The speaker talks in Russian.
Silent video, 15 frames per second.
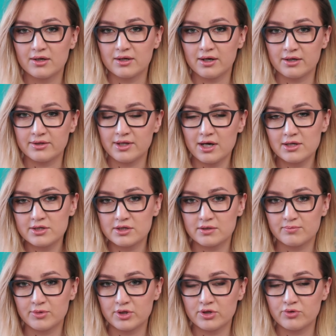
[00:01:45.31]
А,
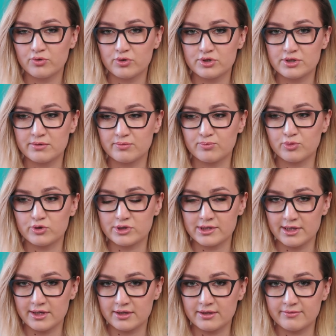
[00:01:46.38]
дальше мы наносим
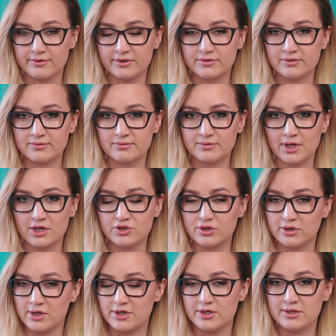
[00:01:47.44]
после этого
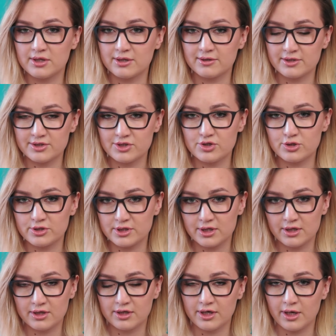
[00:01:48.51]
наши какие-то
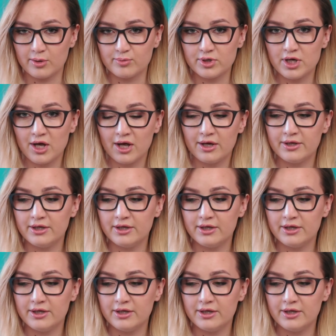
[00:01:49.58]
классические кремы.